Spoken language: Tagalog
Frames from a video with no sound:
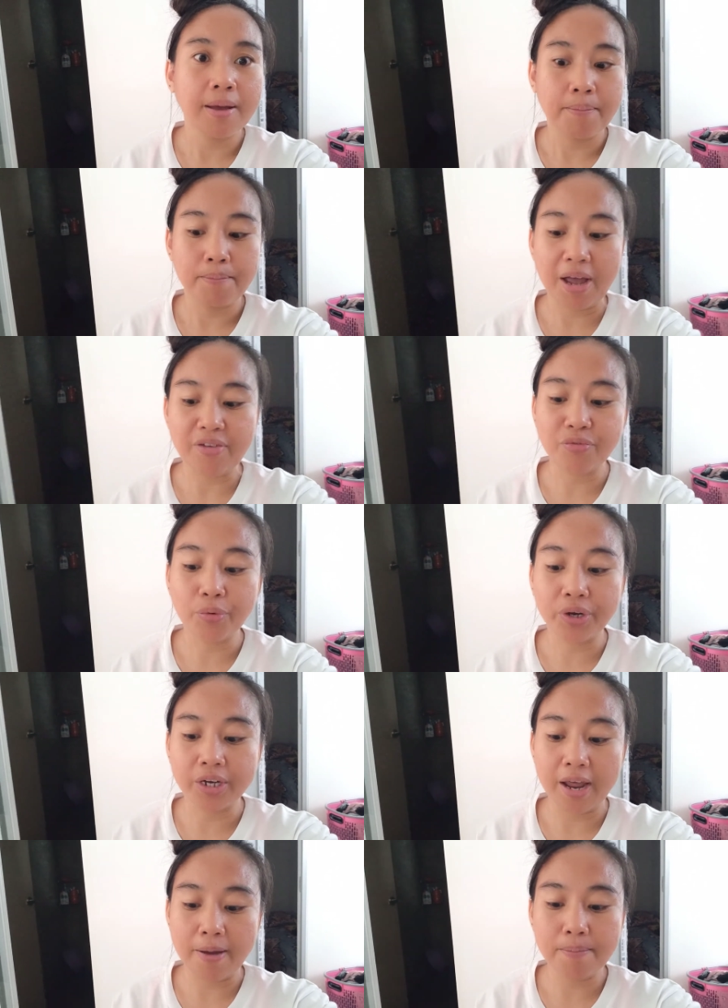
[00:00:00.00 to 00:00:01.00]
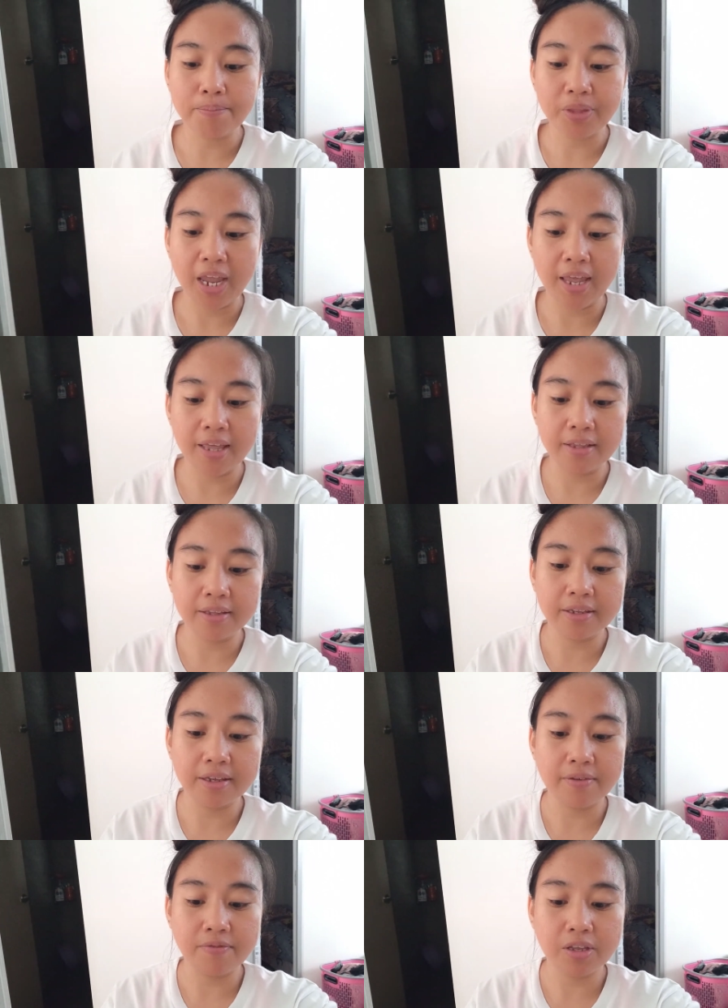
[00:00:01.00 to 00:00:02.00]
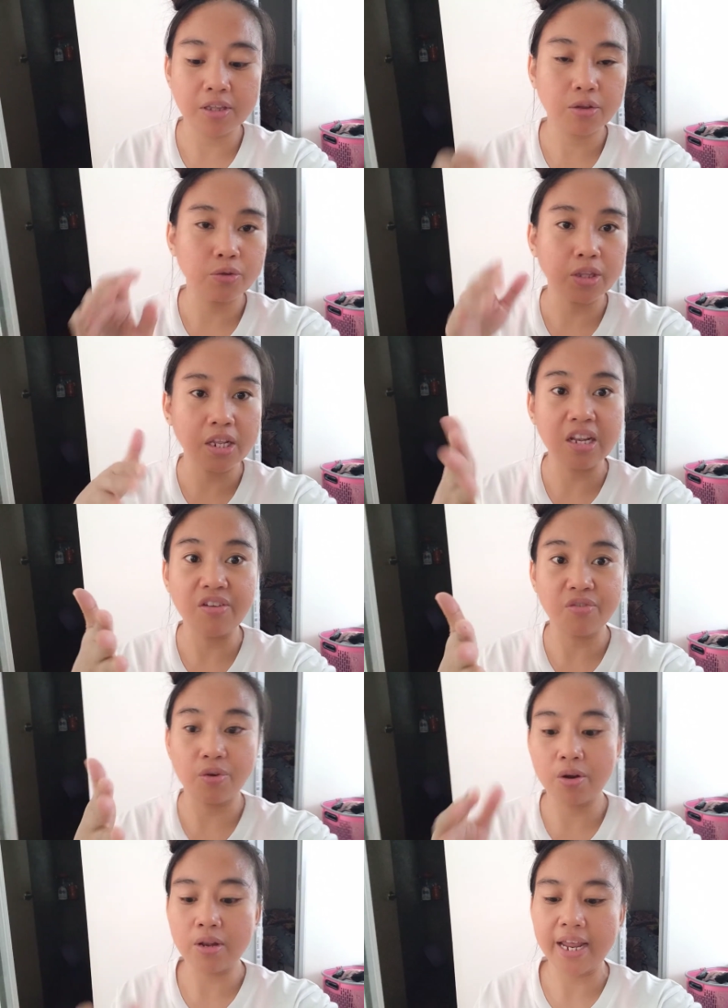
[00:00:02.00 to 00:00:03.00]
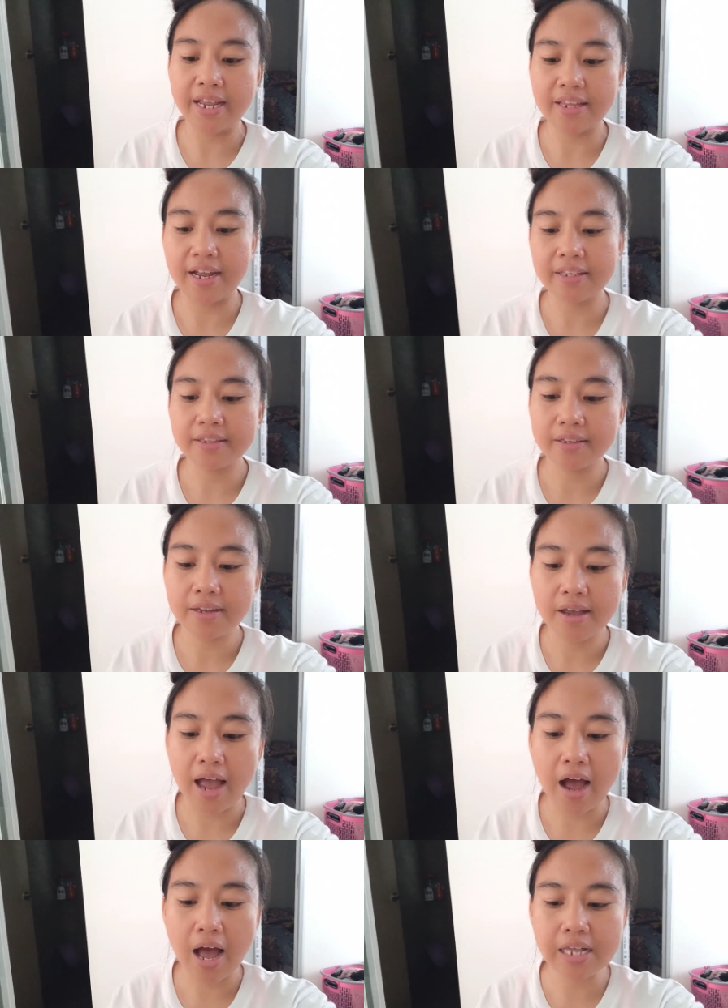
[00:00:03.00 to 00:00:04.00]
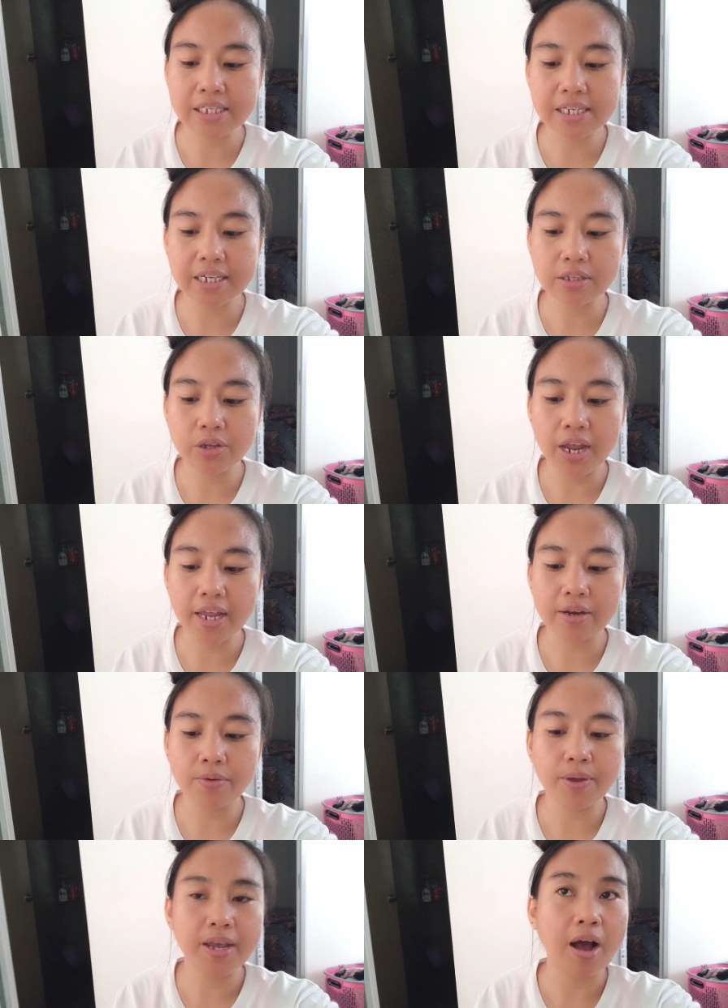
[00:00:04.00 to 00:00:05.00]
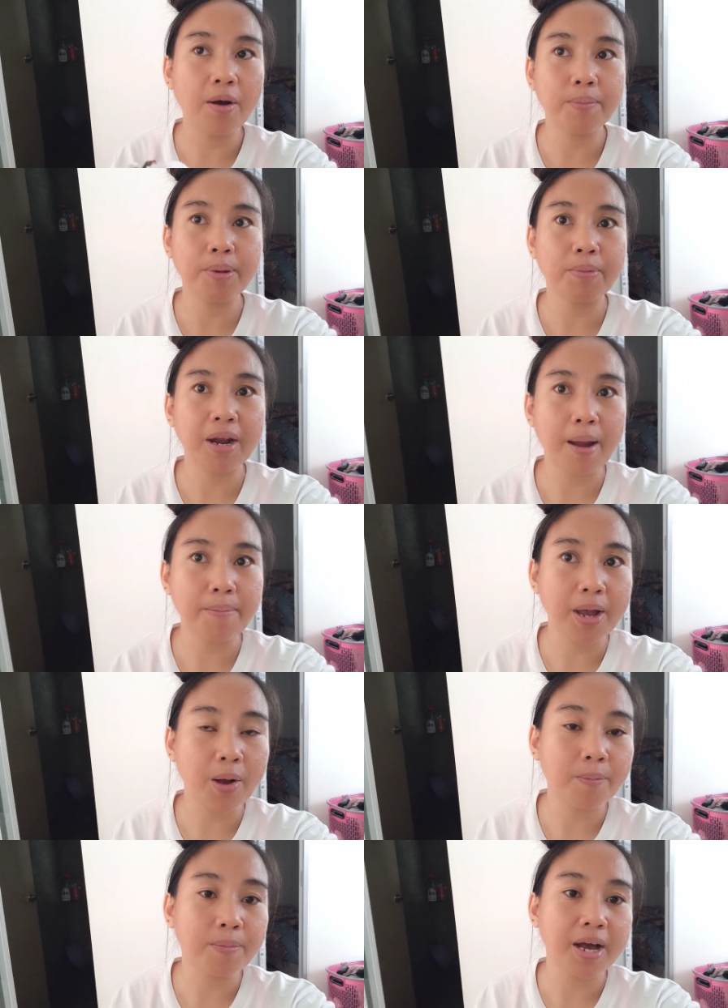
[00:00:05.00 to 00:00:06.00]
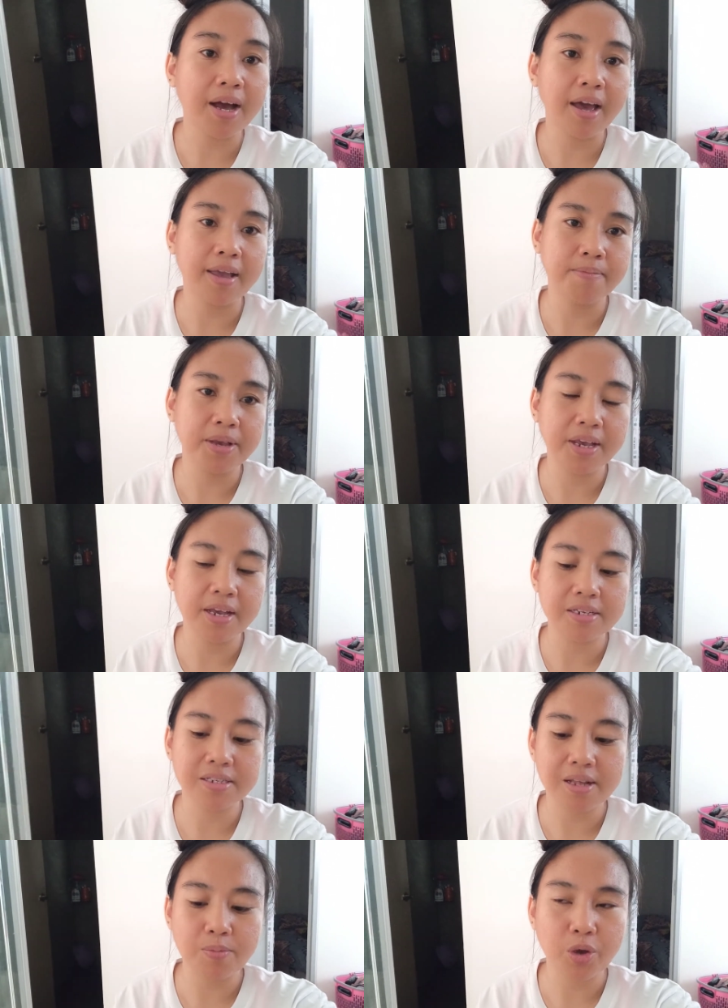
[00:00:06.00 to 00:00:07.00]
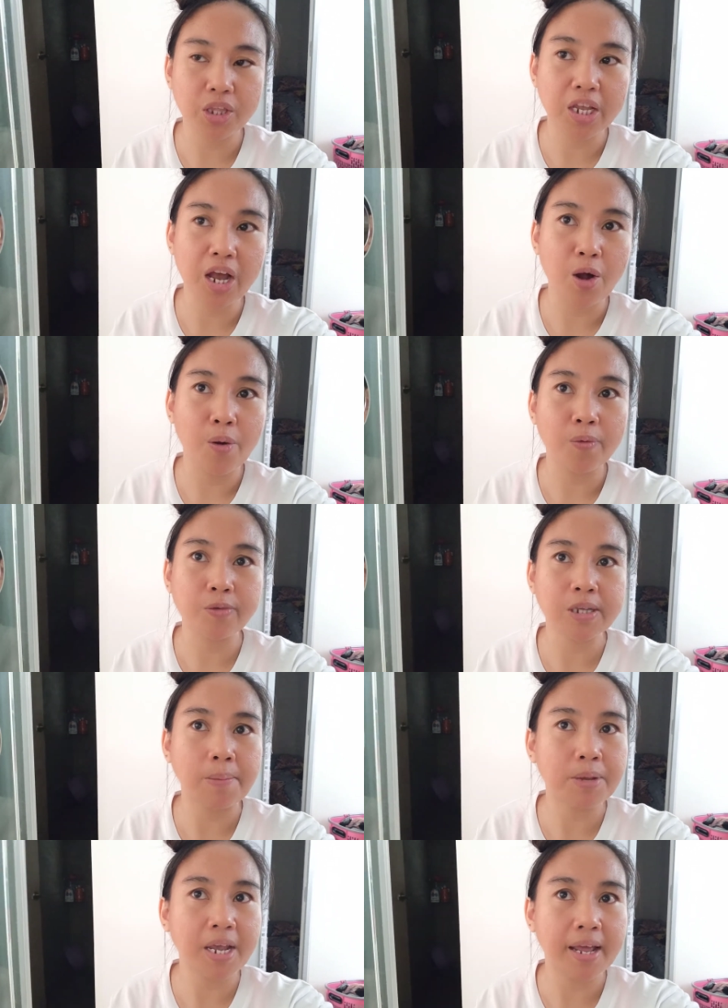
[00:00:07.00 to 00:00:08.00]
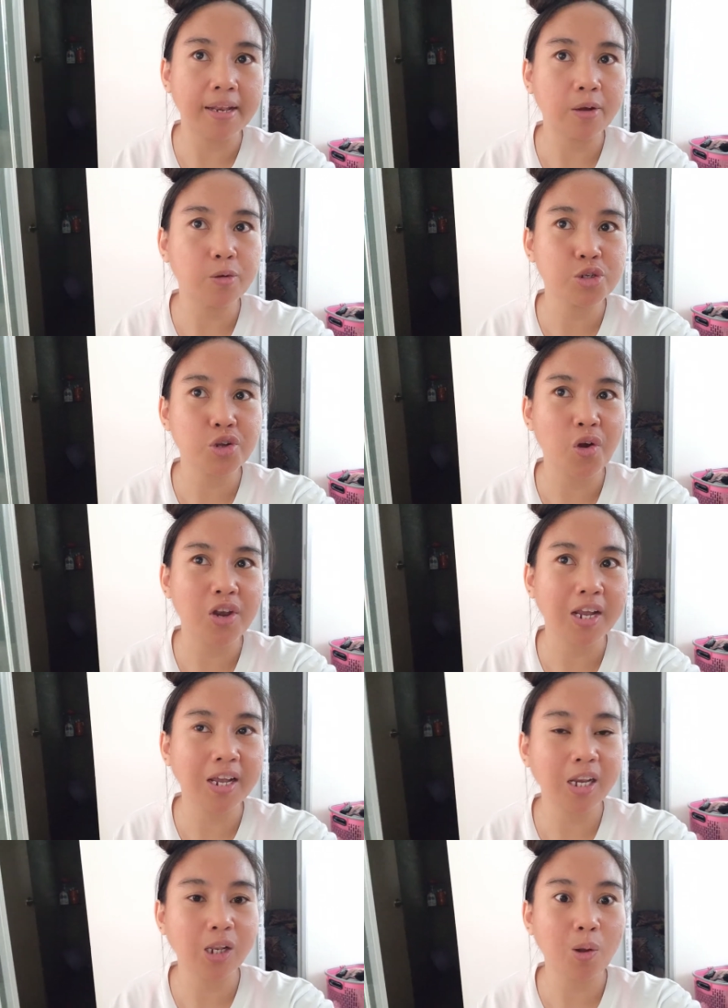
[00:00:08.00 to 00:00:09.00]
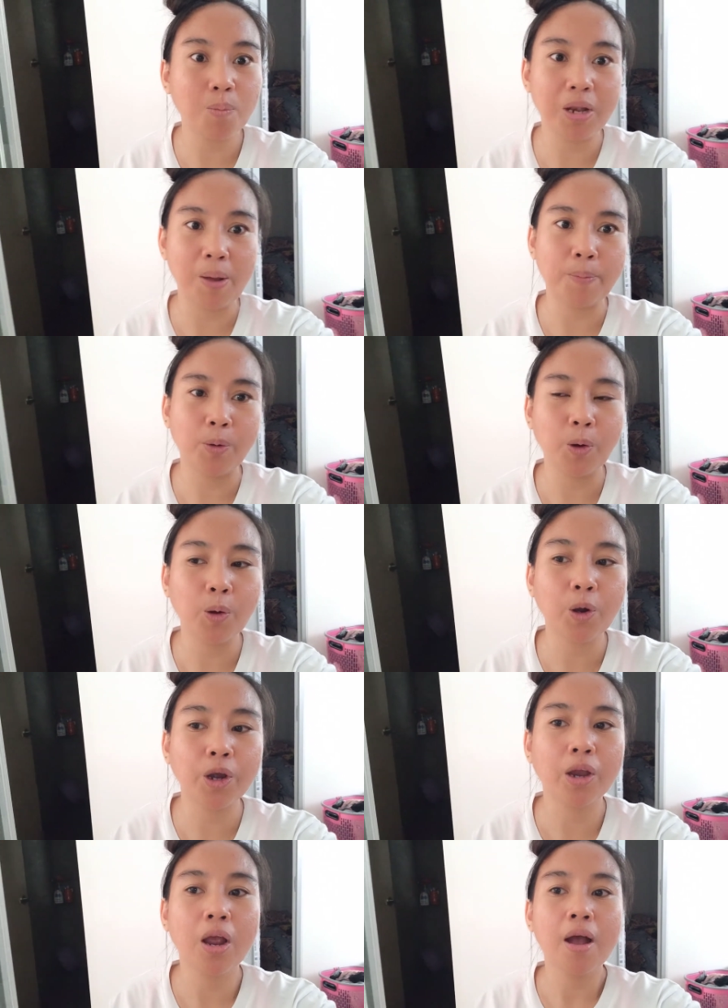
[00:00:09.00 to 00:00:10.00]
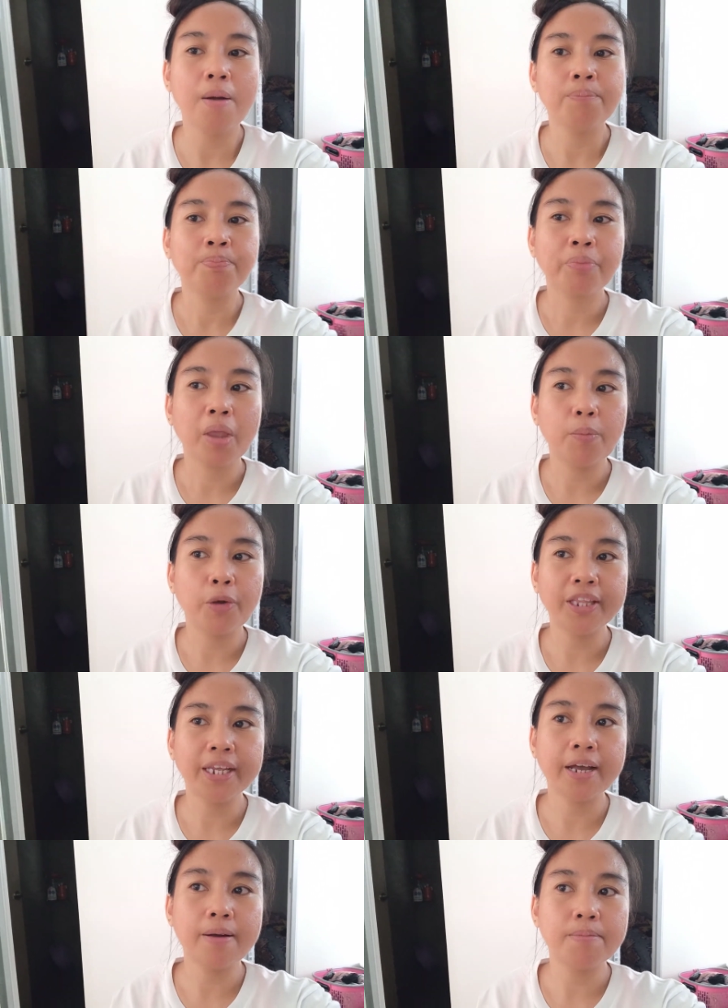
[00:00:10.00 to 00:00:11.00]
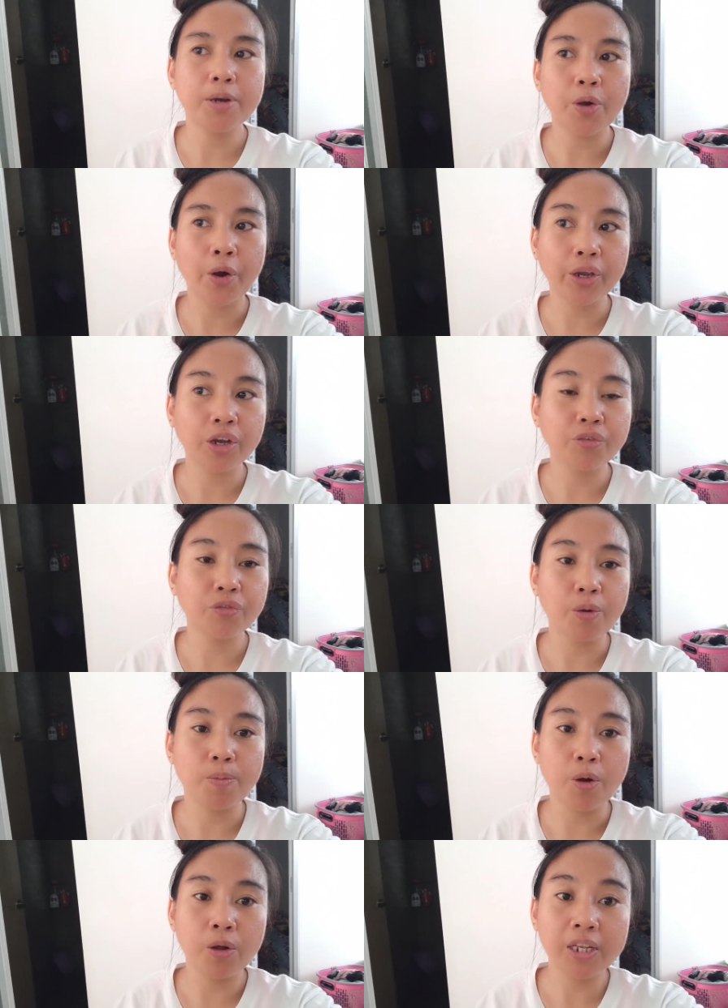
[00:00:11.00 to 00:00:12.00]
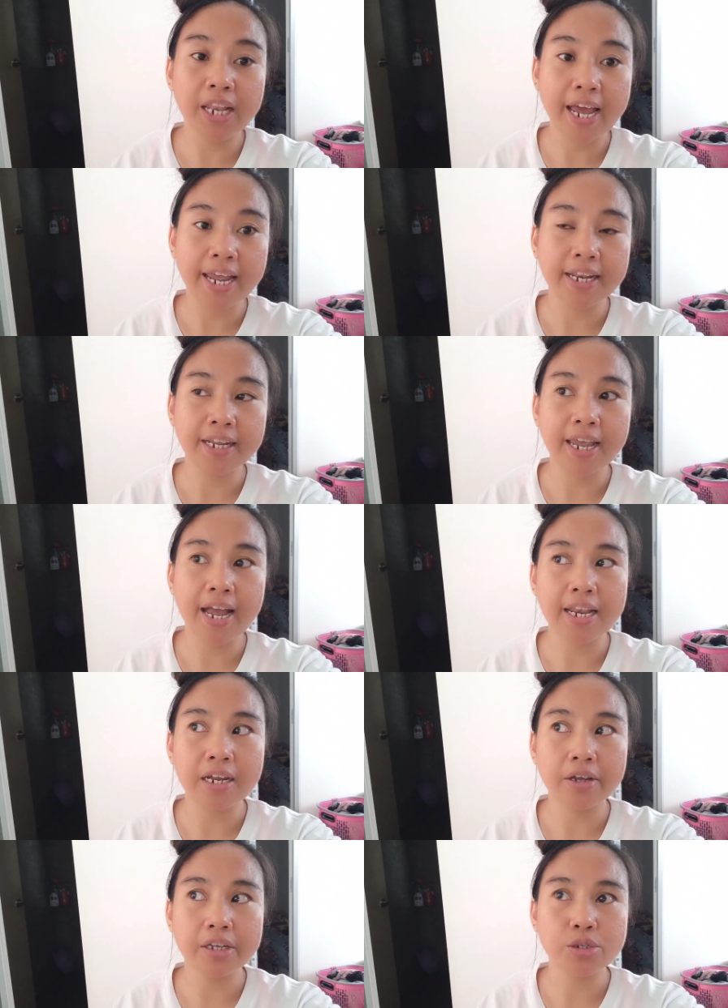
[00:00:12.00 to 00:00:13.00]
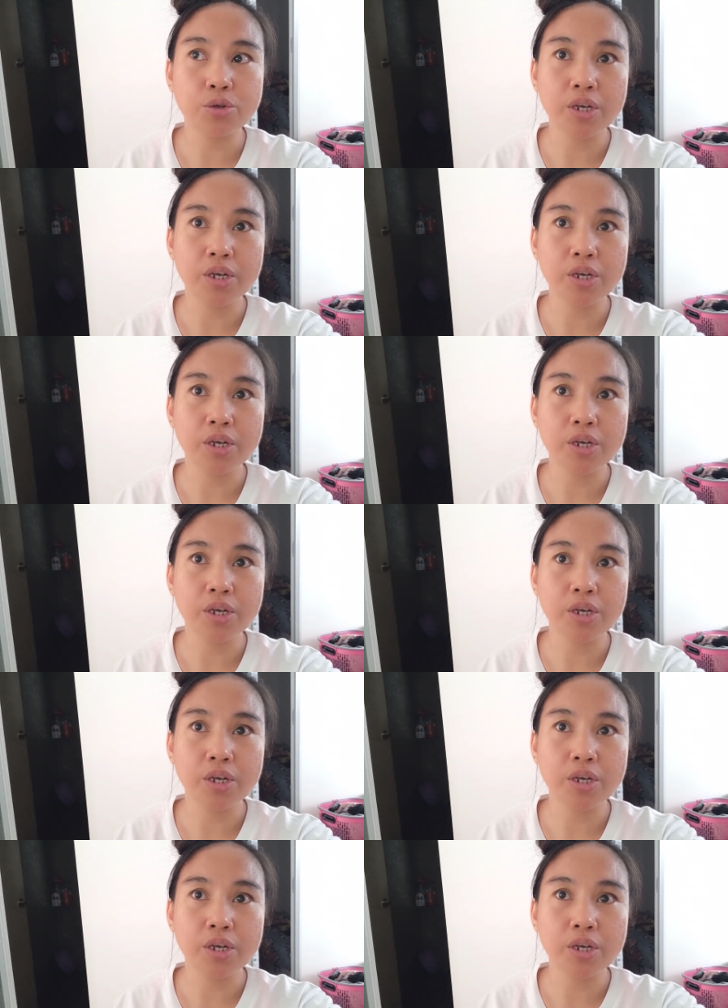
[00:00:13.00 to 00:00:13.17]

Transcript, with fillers: buy for them and give it to deliver like that. Ah, kasi dito anyway, ako may marami akong mga kaibigan na pwede akong sabihan na gusto ko ng ganito, bilang mo ko or pwede kang mag-order from online. Kaya lang so